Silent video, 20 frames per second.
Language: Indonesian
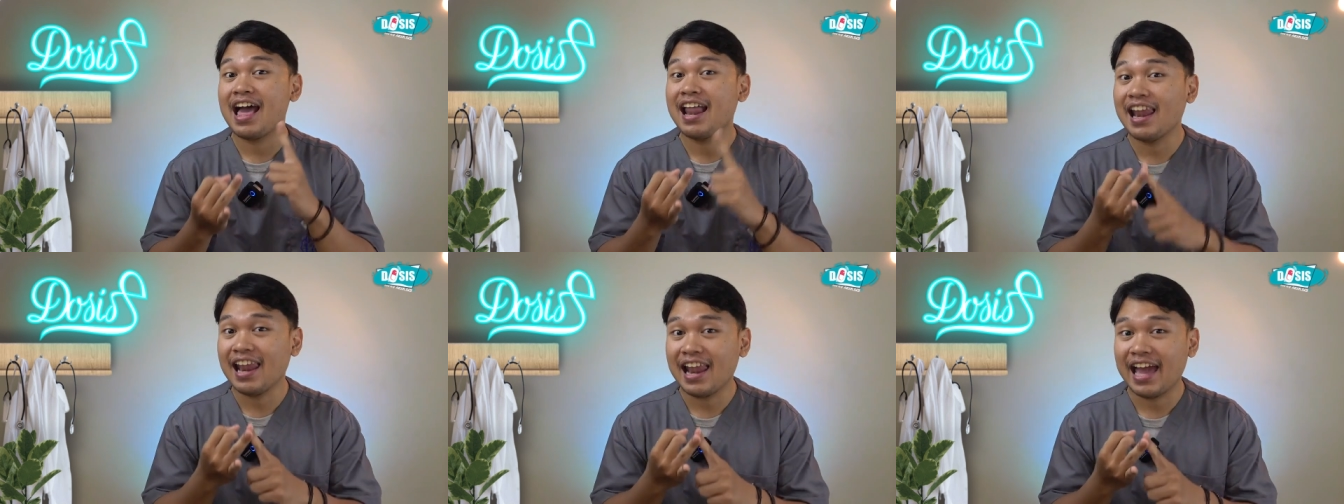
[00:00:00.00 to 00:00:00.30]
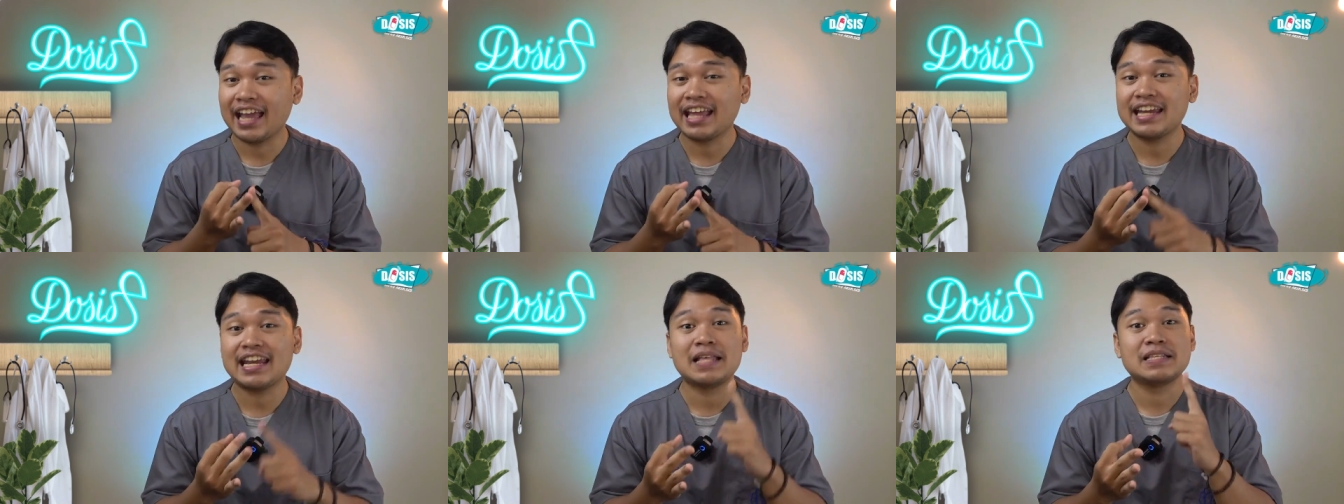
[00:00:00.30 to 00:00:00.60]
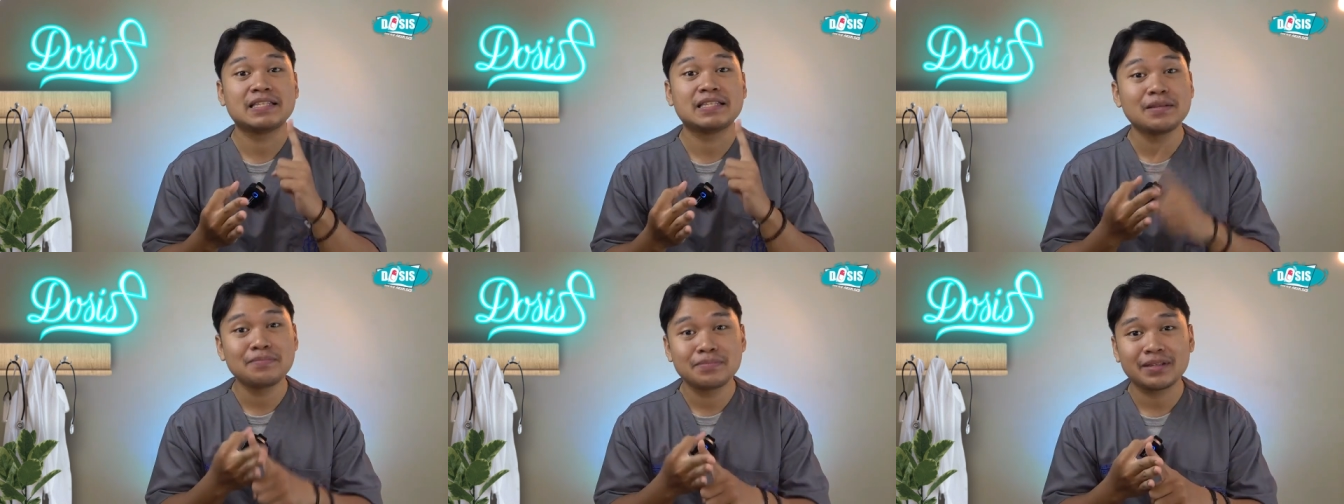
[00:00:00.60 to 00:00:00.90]
like,
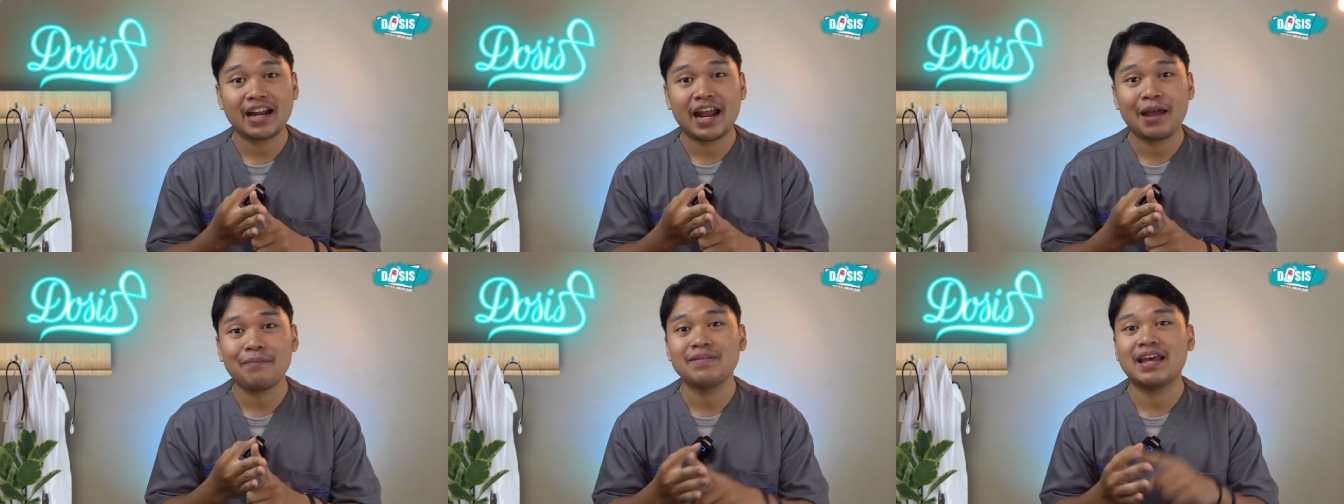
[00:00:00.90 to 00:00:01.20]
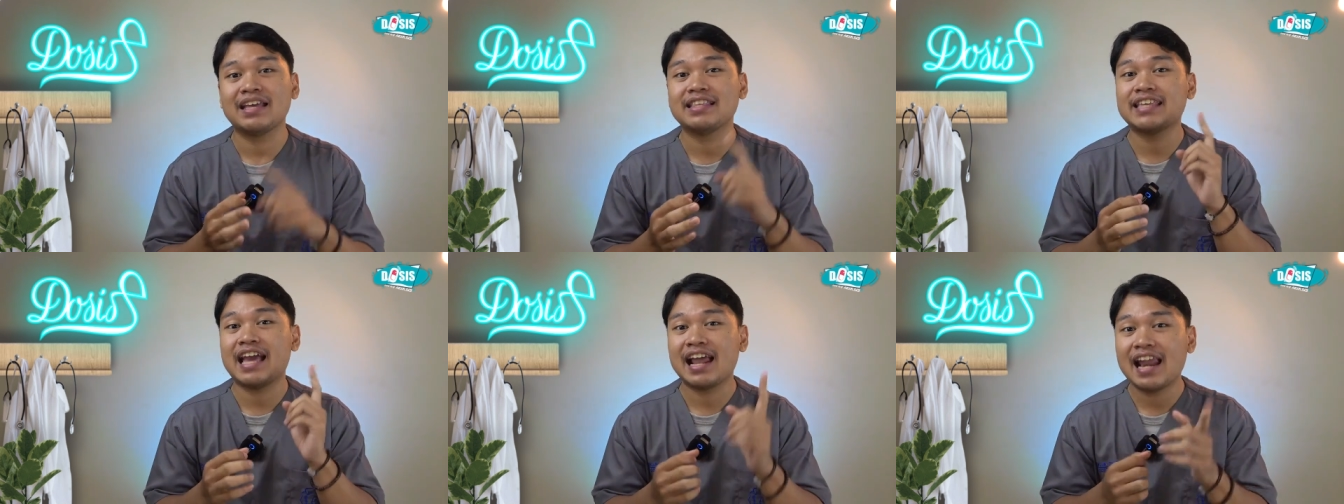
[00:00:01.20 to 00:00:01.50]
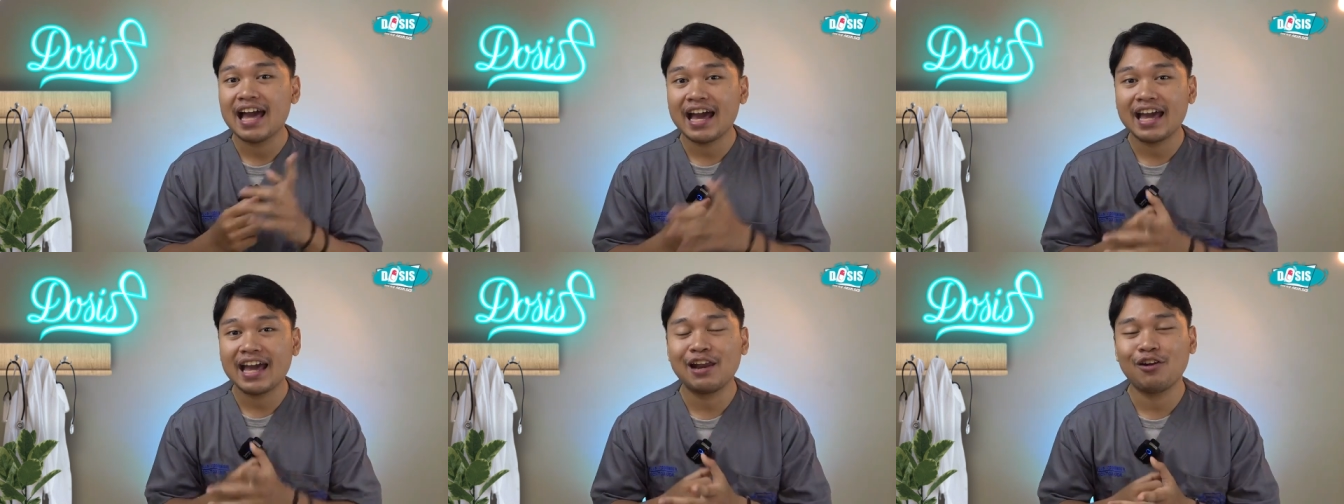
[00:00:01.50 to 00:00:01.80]
dan subscribe, dan
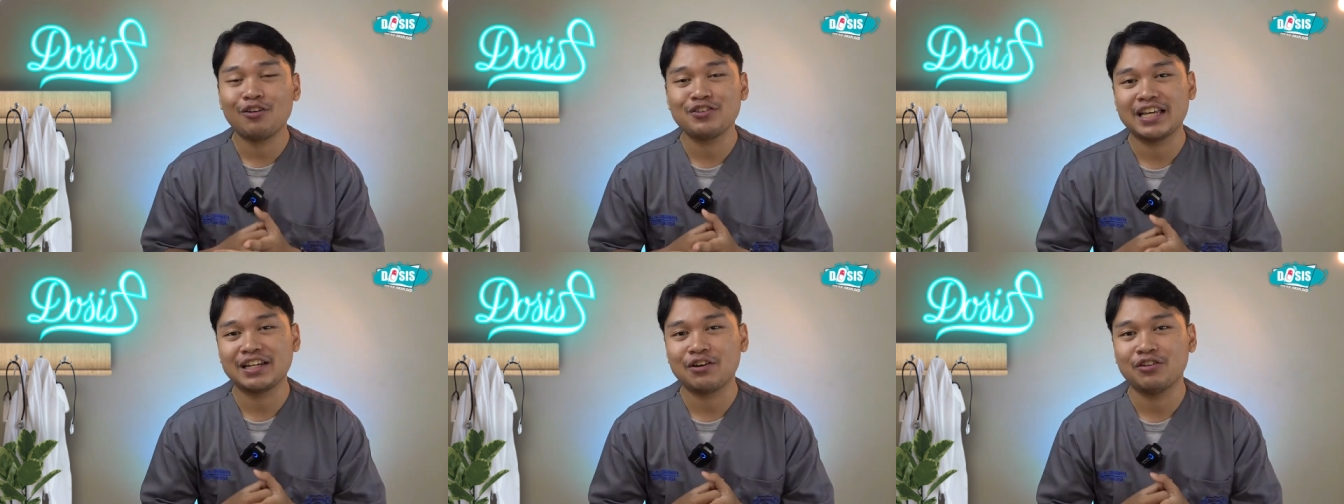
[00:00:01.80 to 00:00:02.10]
nyalakan lonceng